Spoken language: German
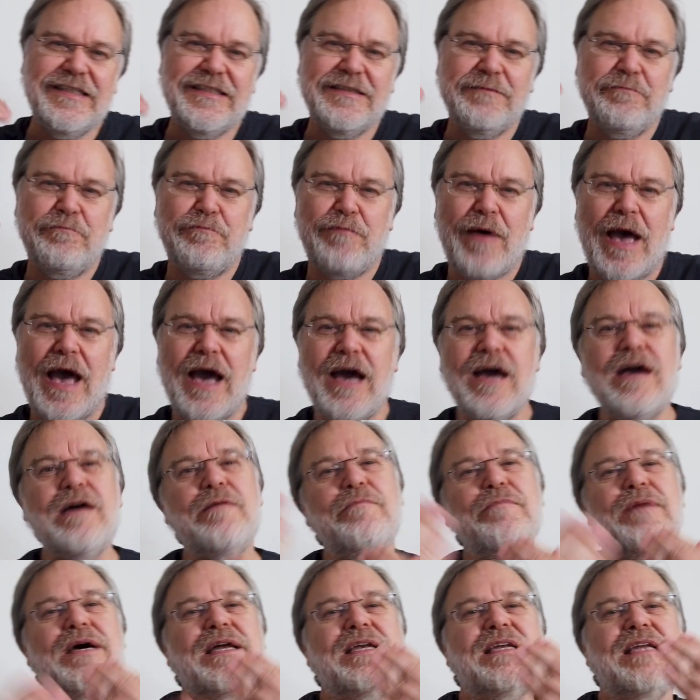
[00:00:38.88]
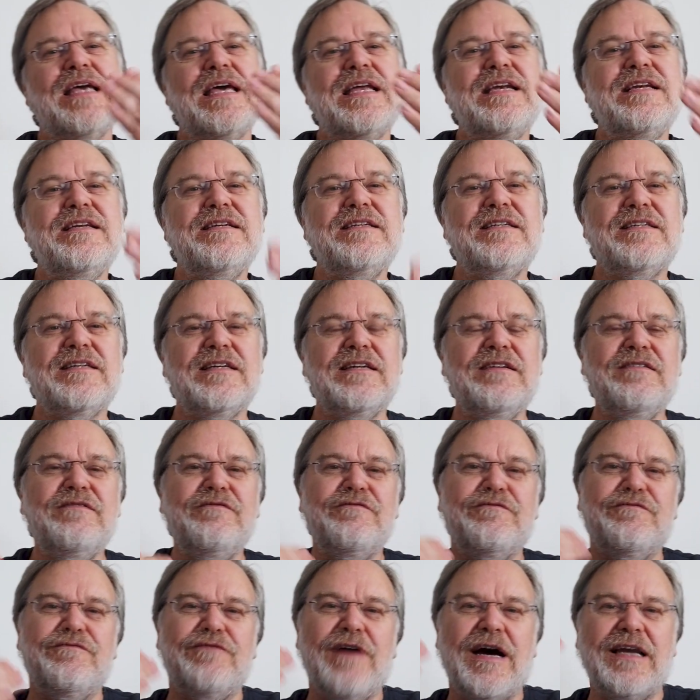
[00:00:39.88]
diesen
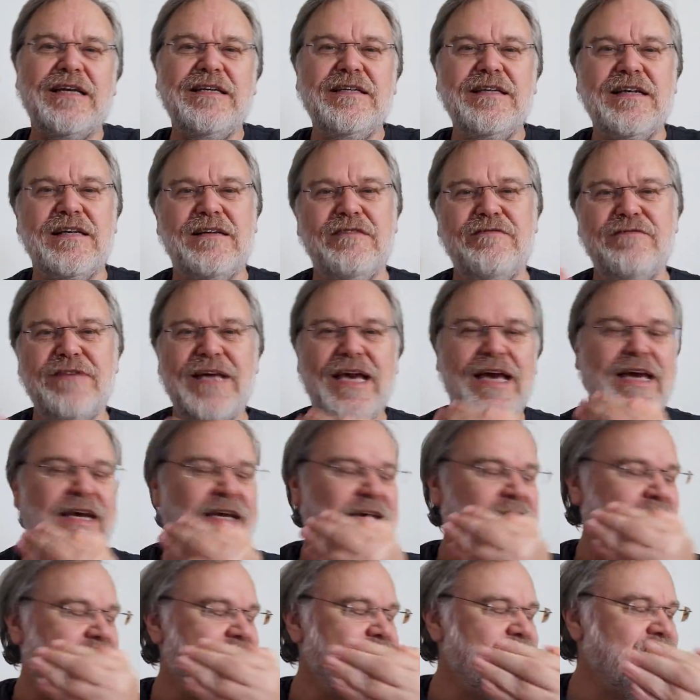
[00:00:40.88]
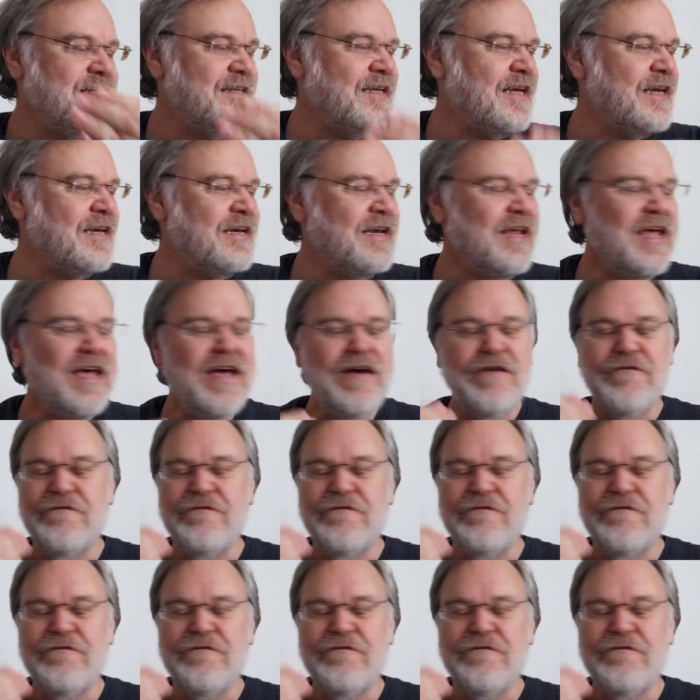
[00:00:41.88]
permanenten Wandel. Wir erkennen den